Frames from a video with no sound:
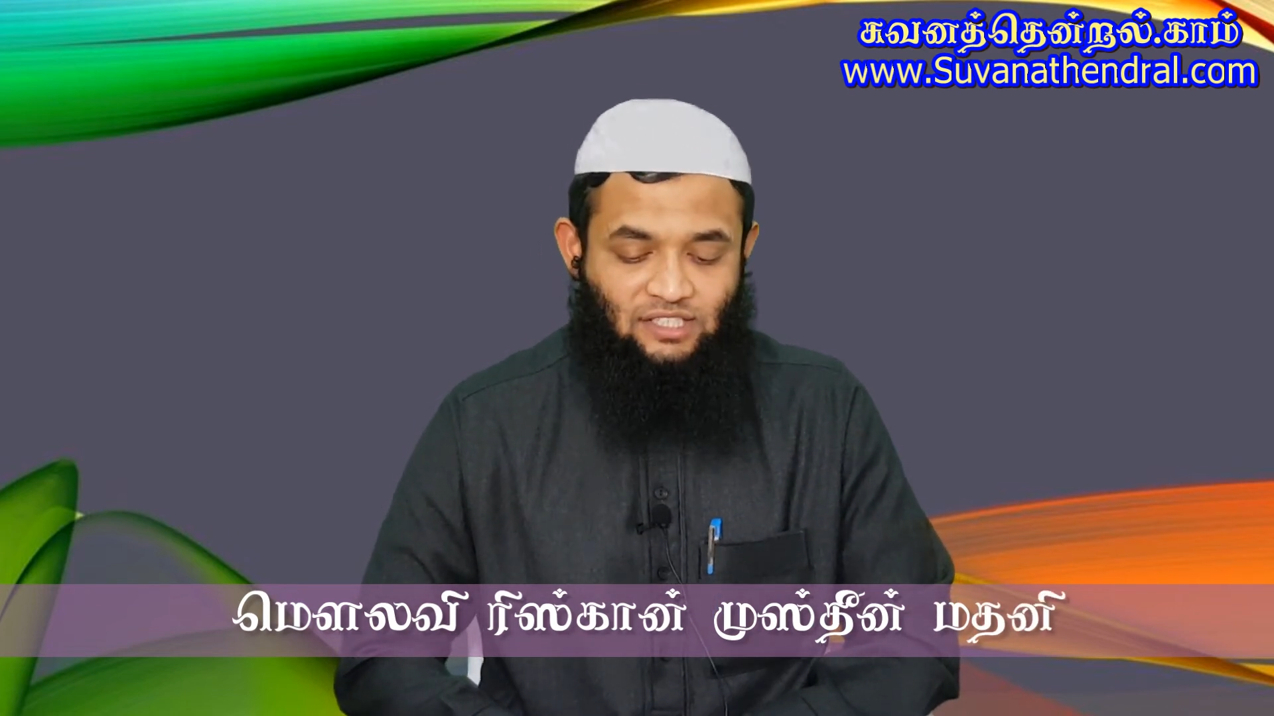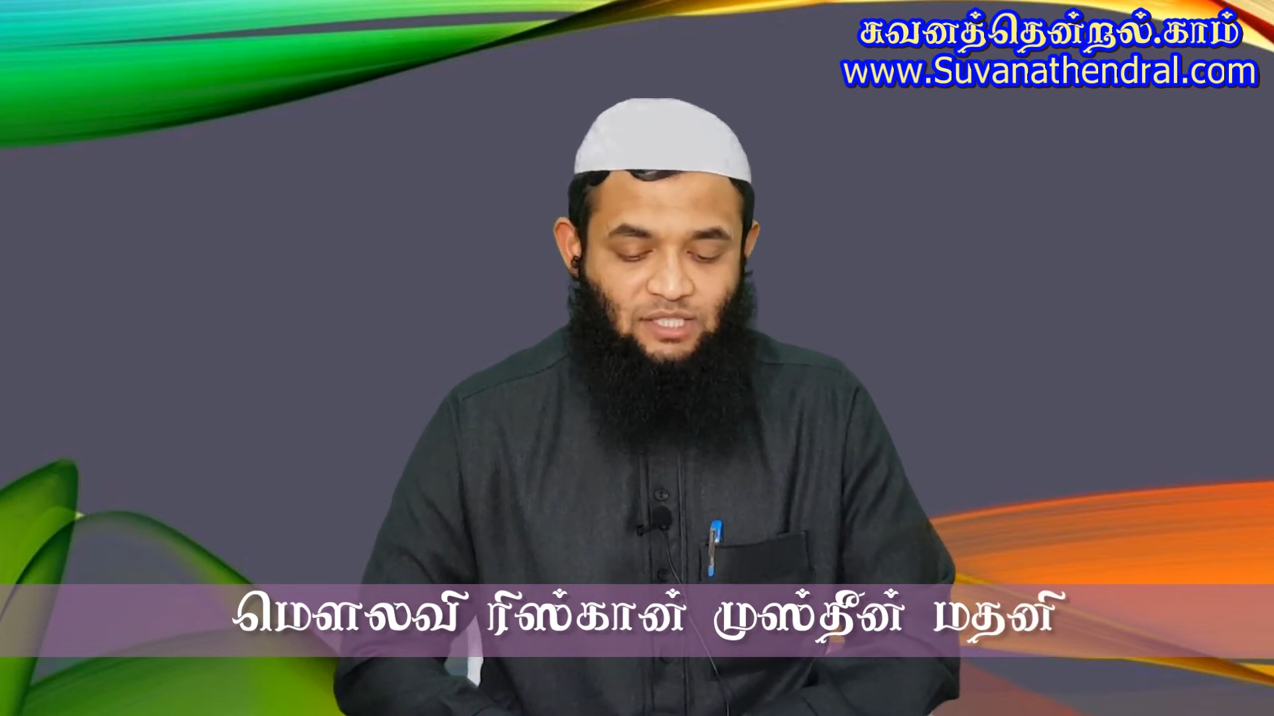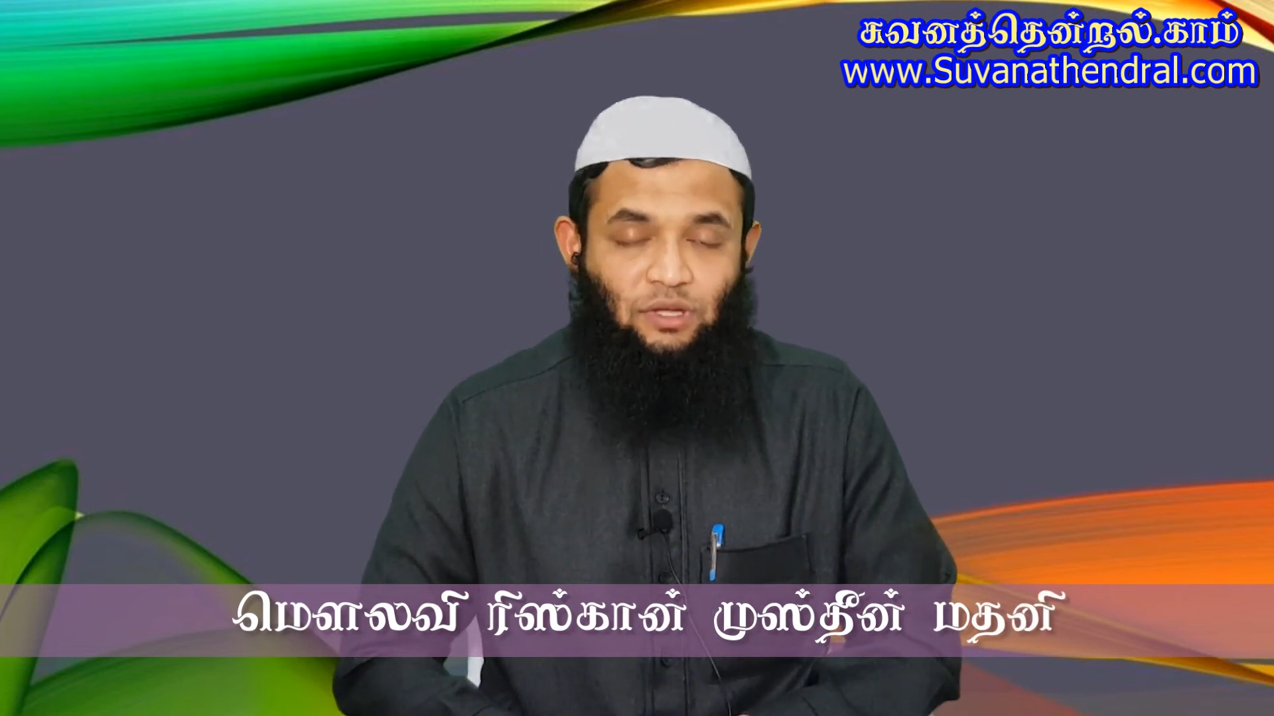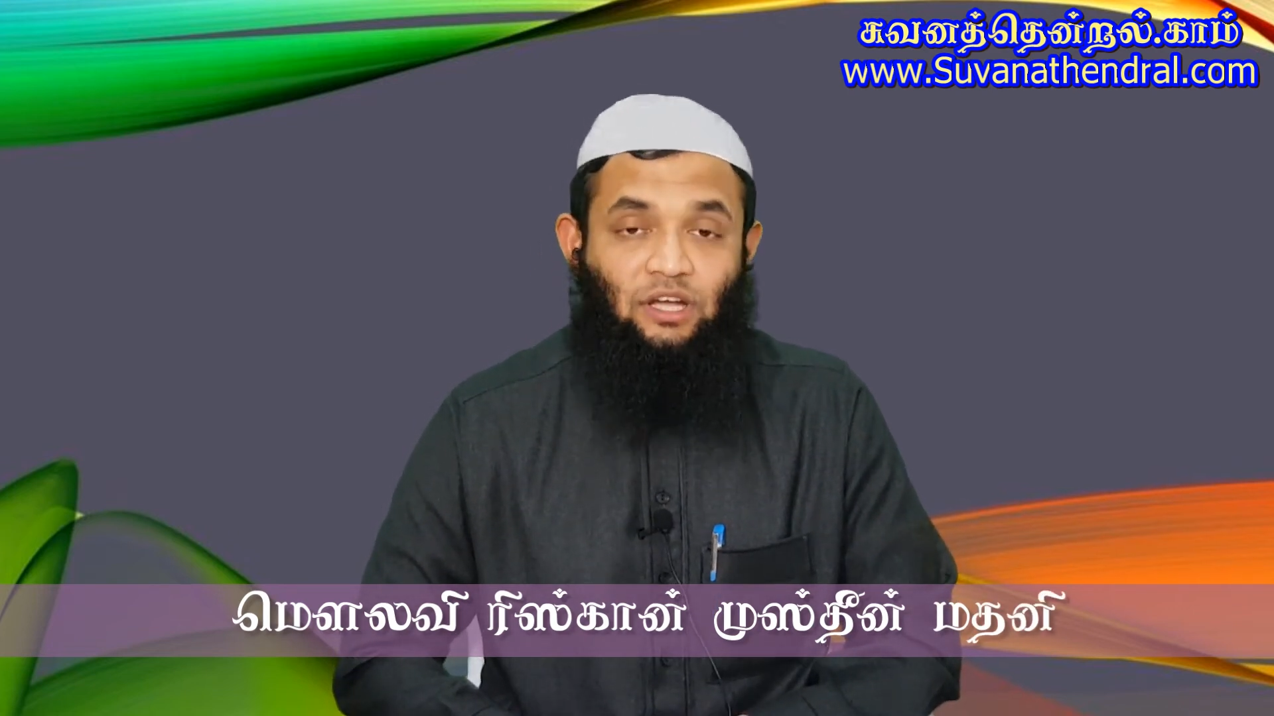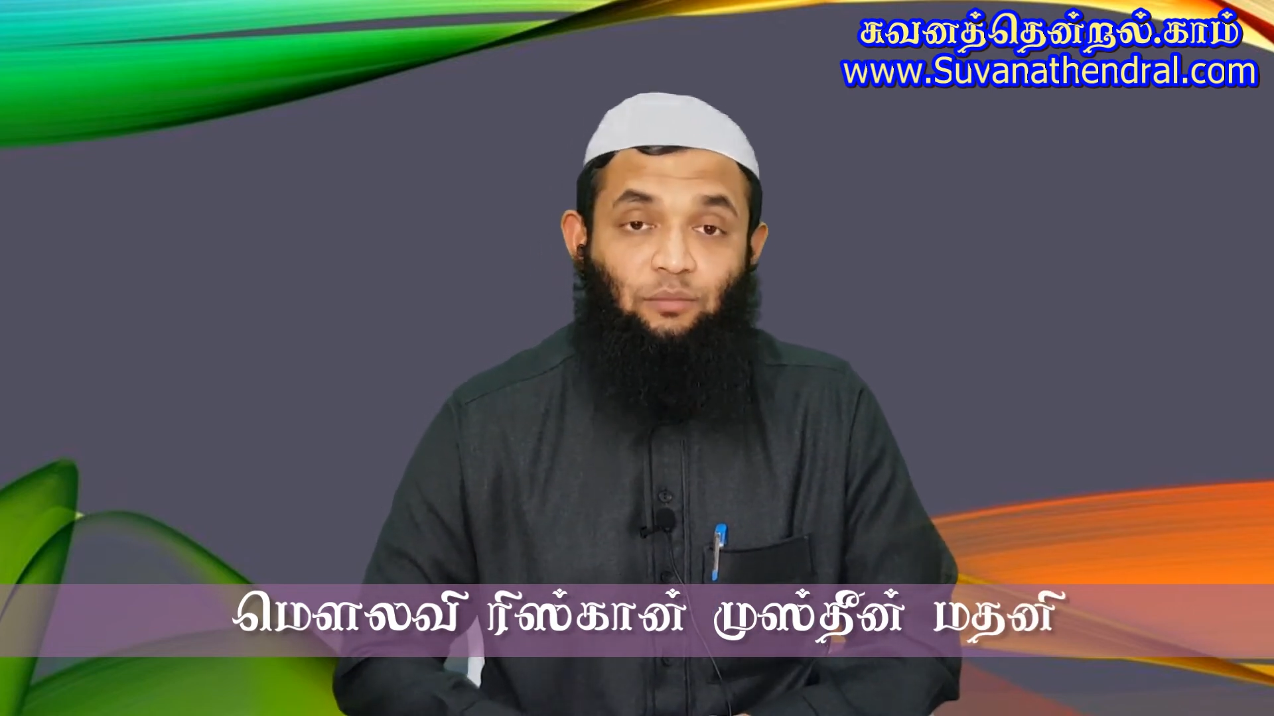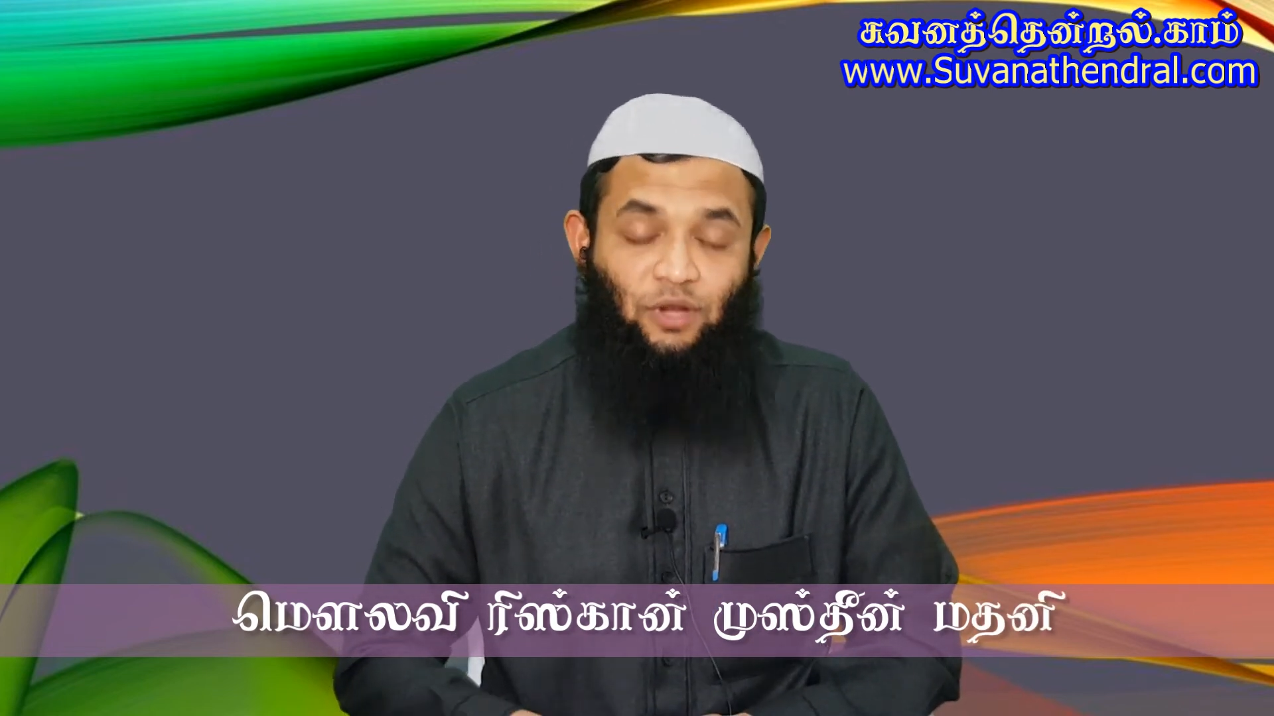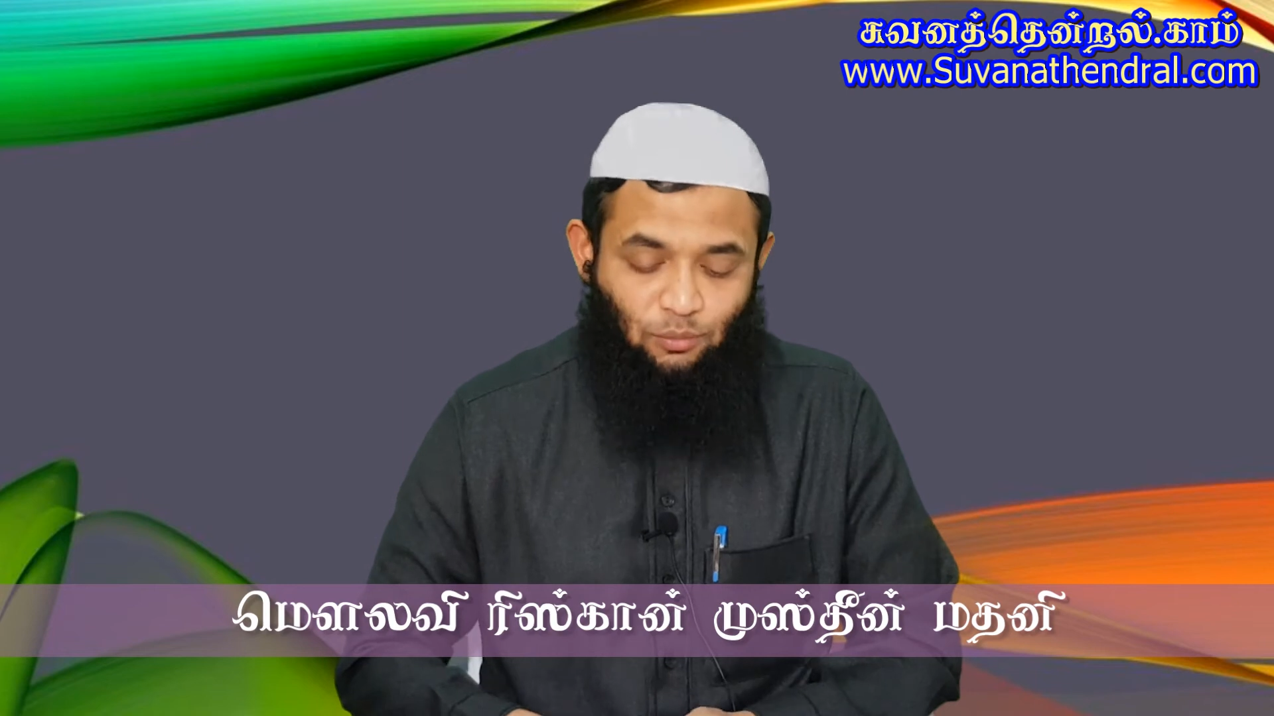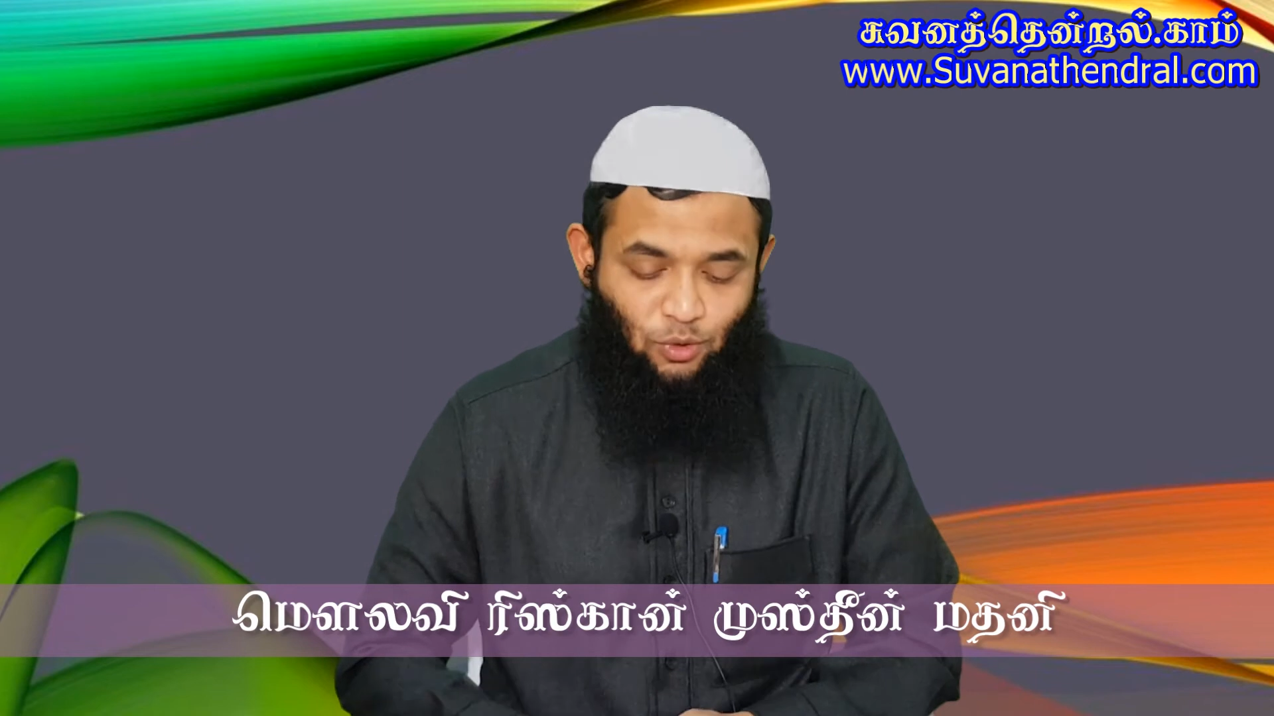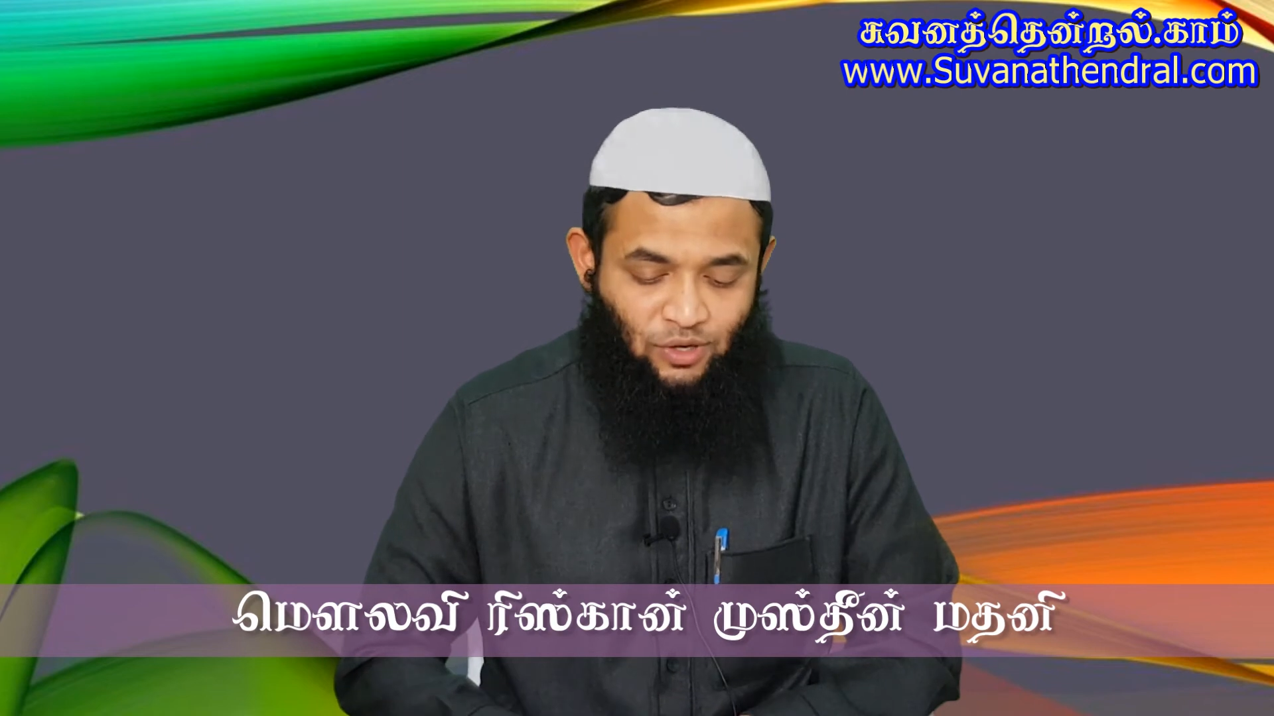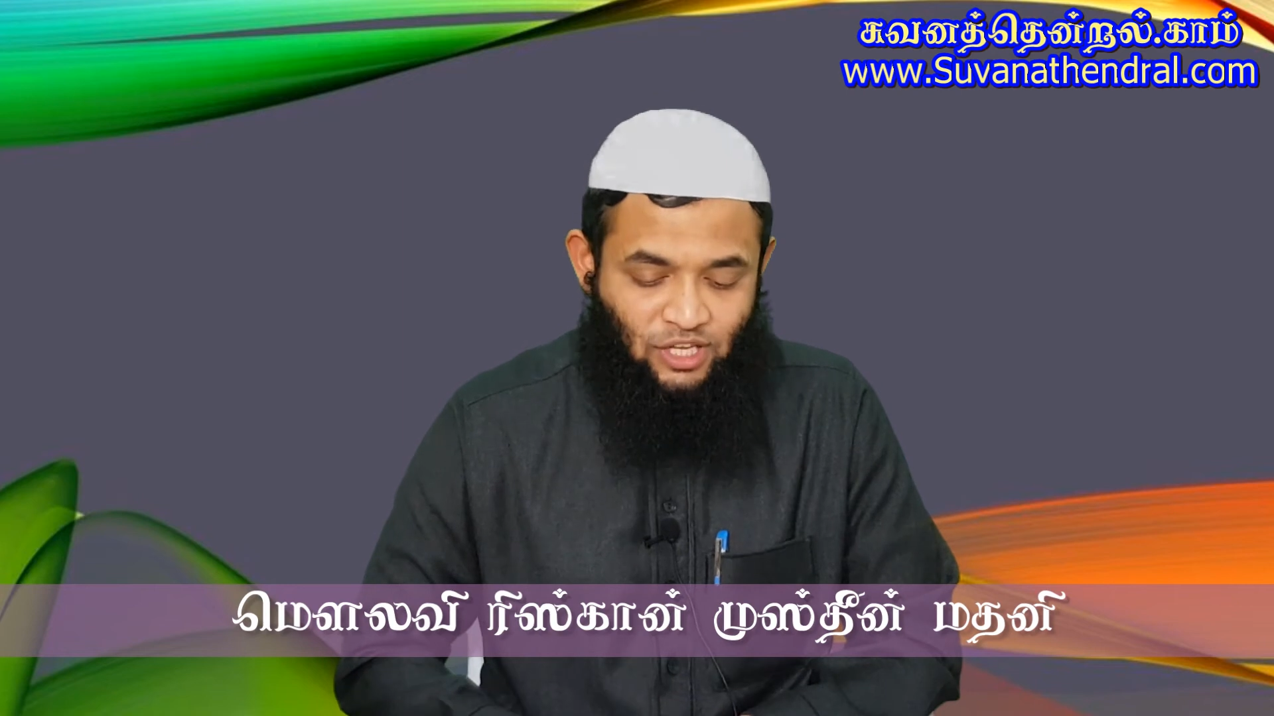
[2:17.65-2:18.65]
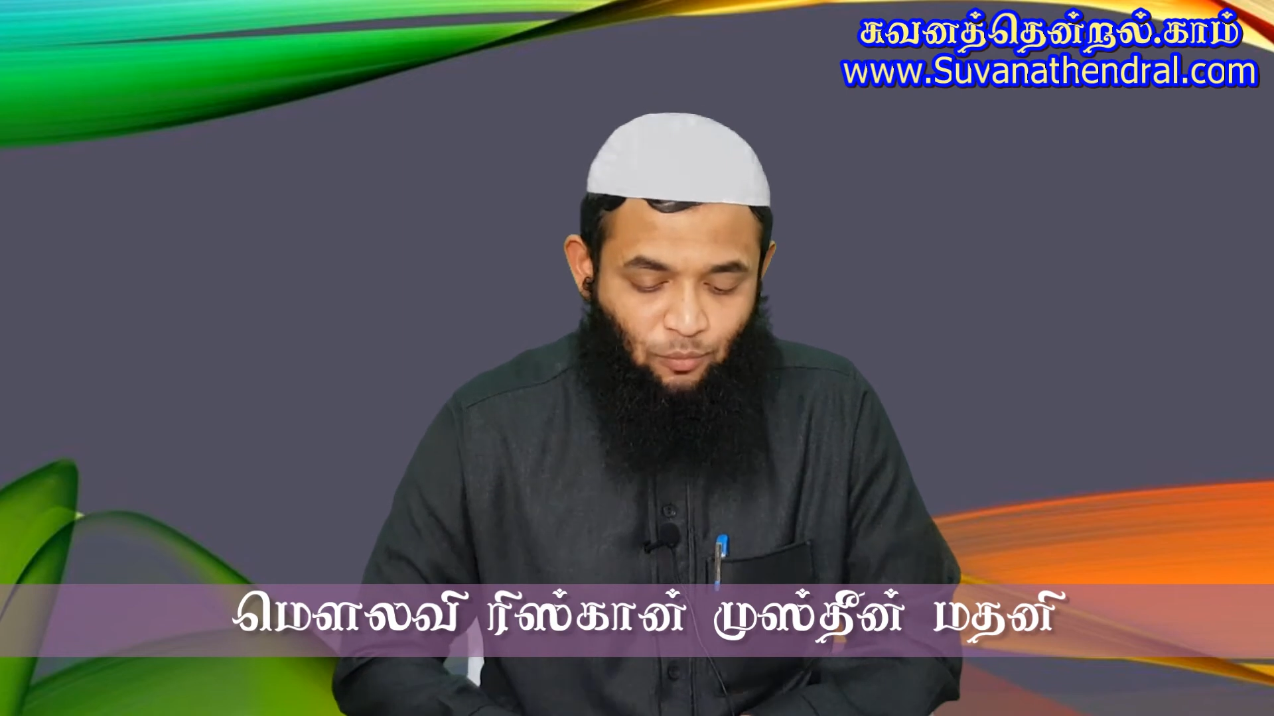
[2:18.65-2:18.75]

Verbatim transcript: ஹதீஸ் என்பதற்கான மீண்டும் ஒருவரை